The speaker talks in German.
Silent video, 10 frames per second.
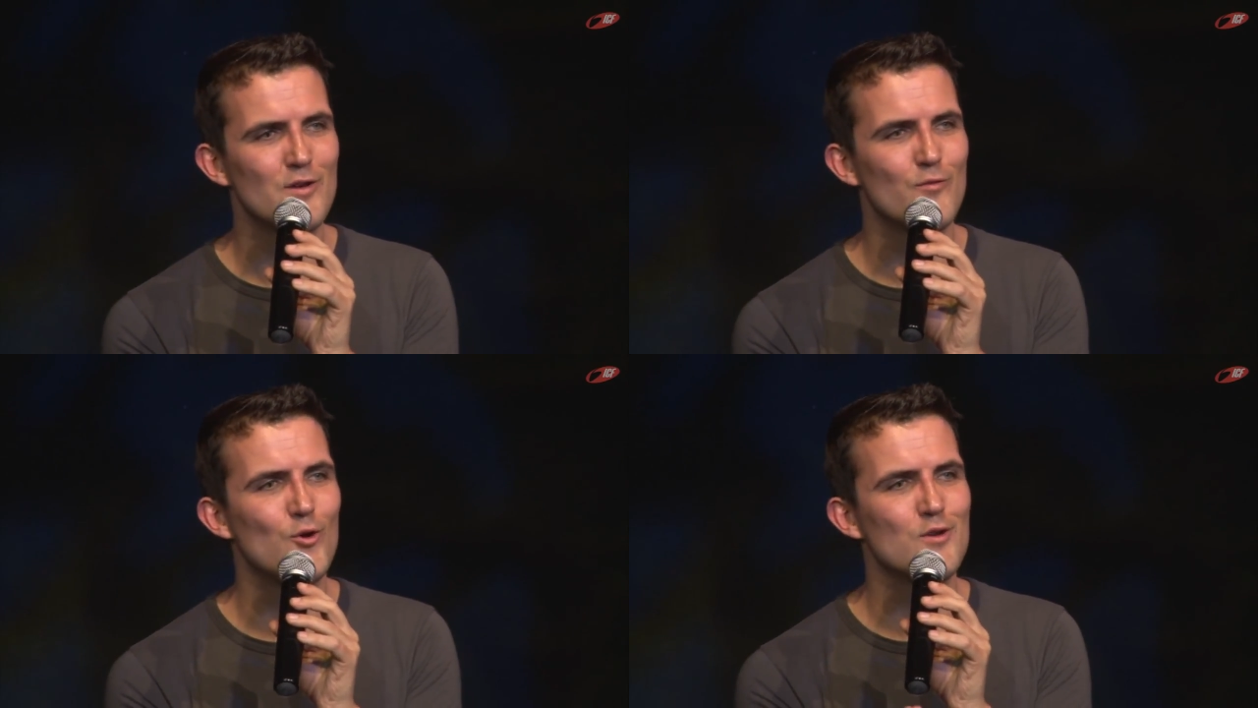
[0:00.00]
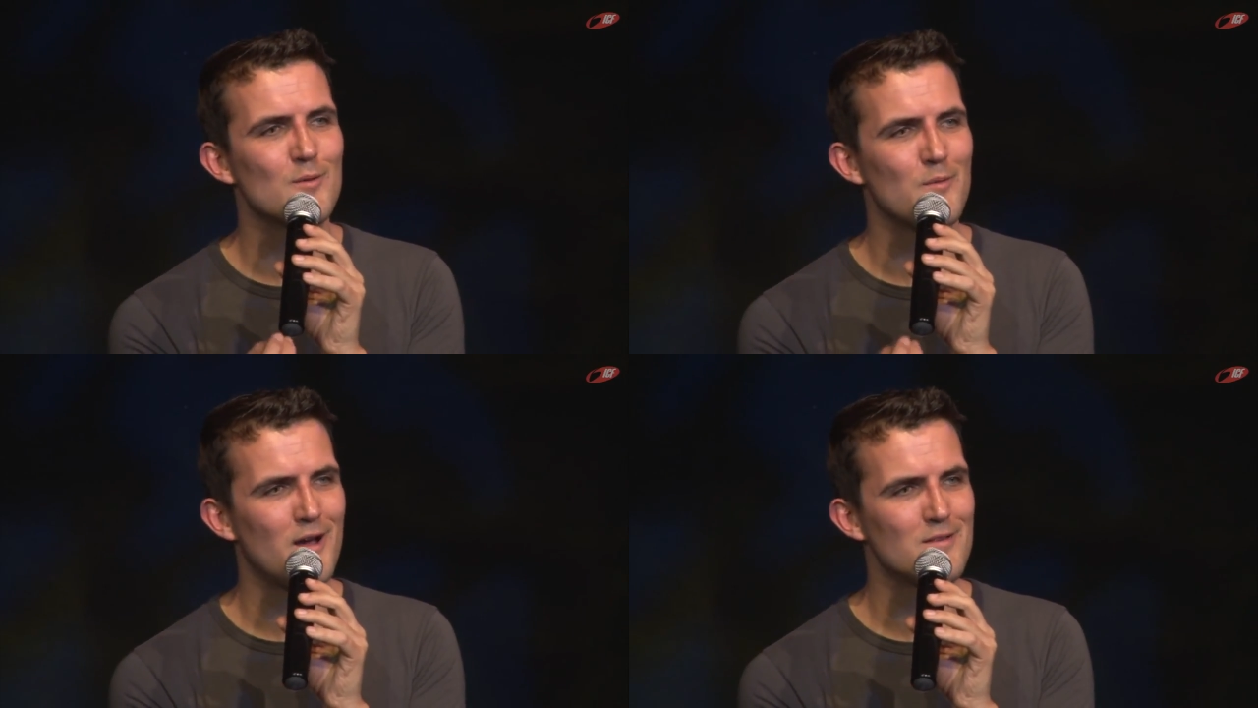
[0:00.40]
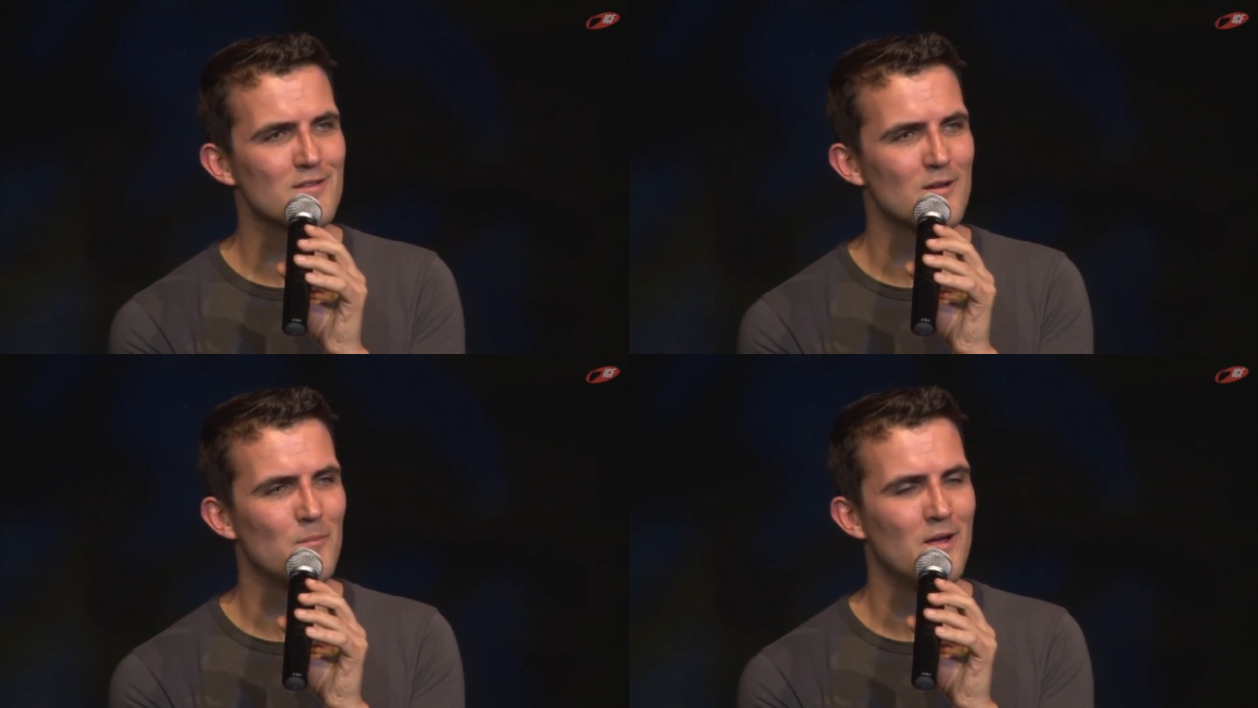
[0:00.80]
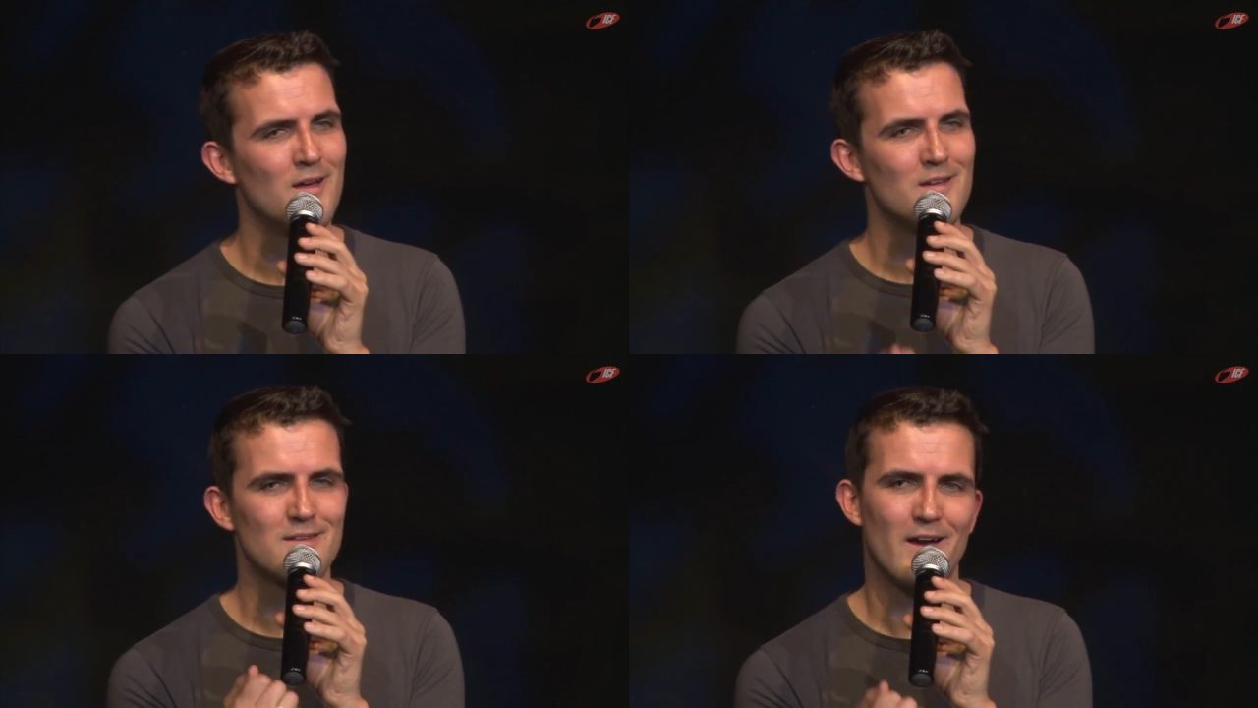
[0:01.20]
wir wollen gemeinsam
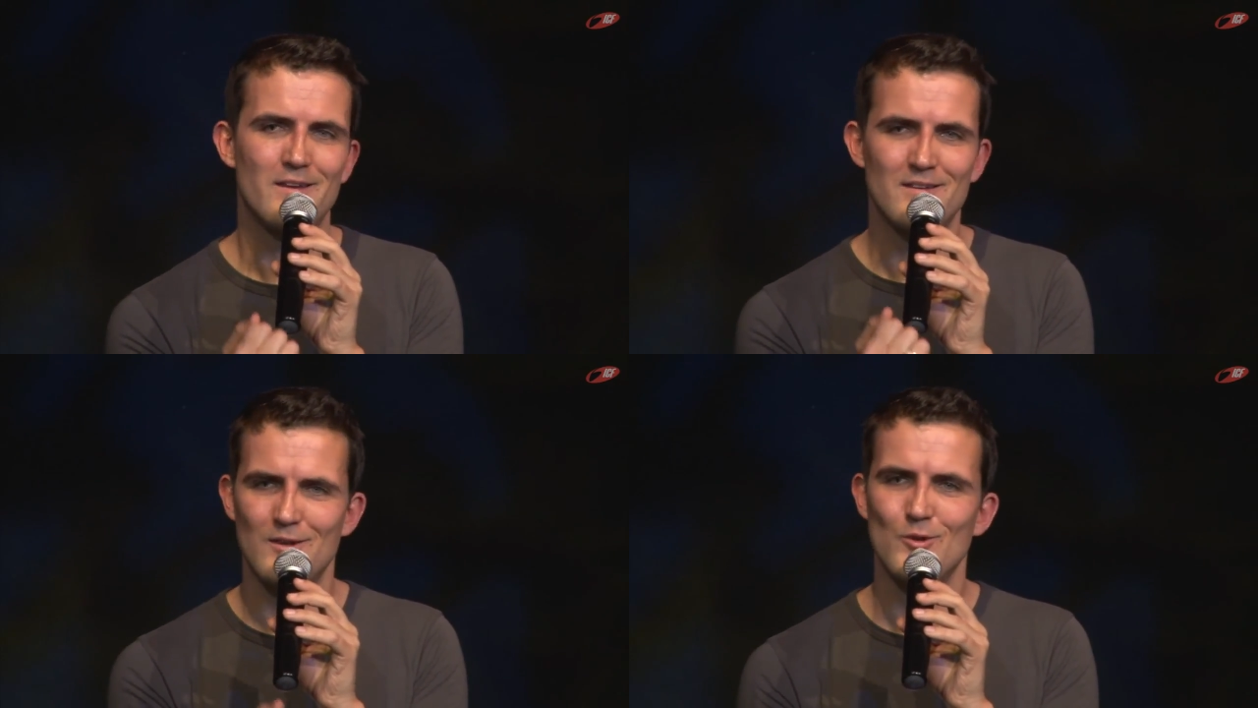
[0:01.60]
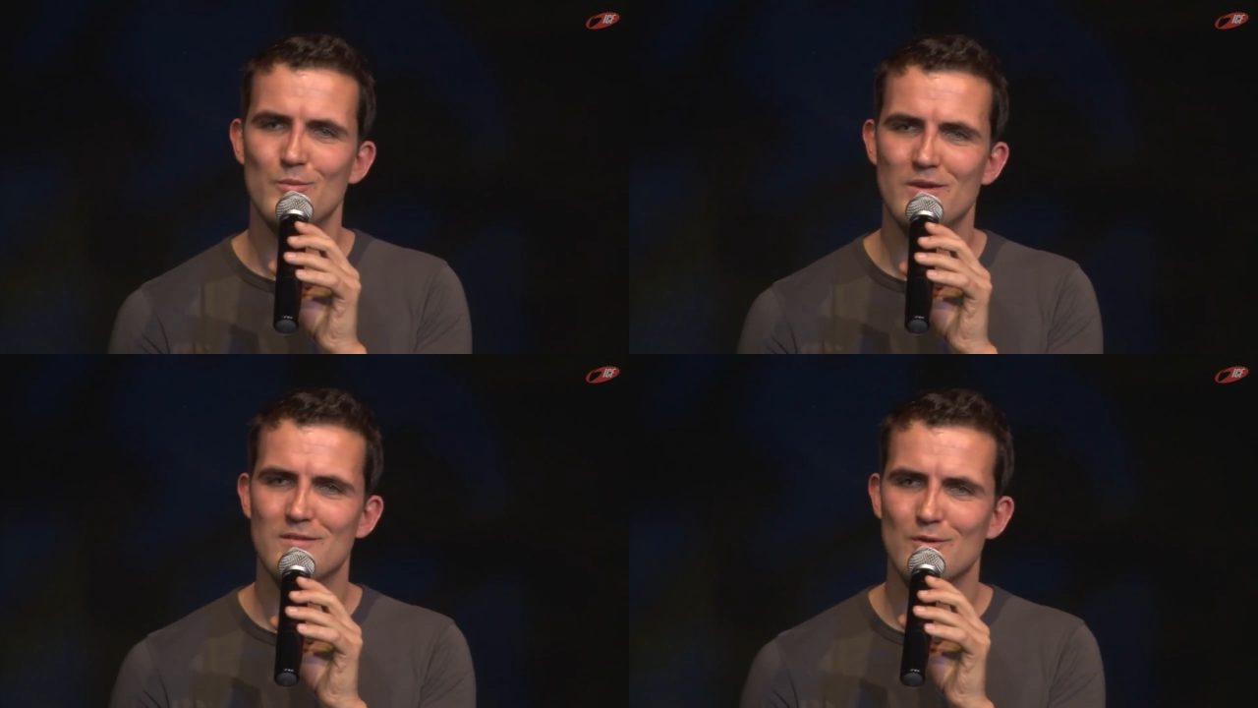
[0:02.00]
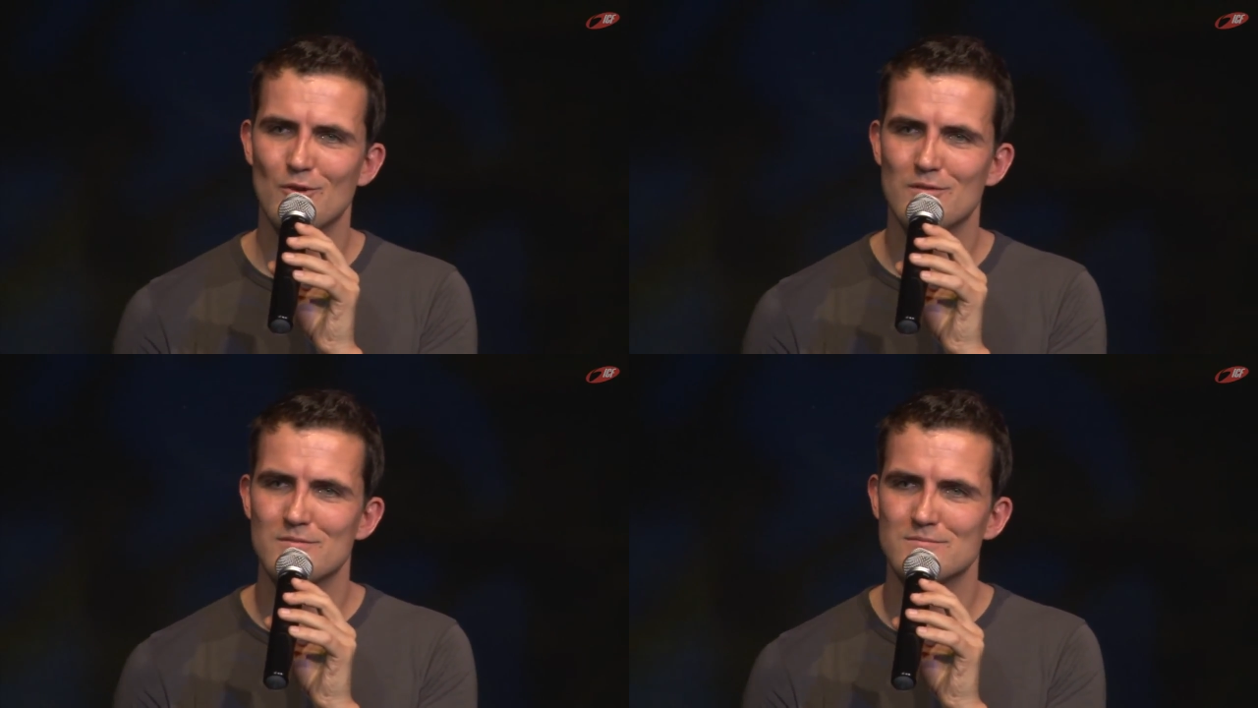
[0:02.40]
deine Ideen umsetzen, Gott.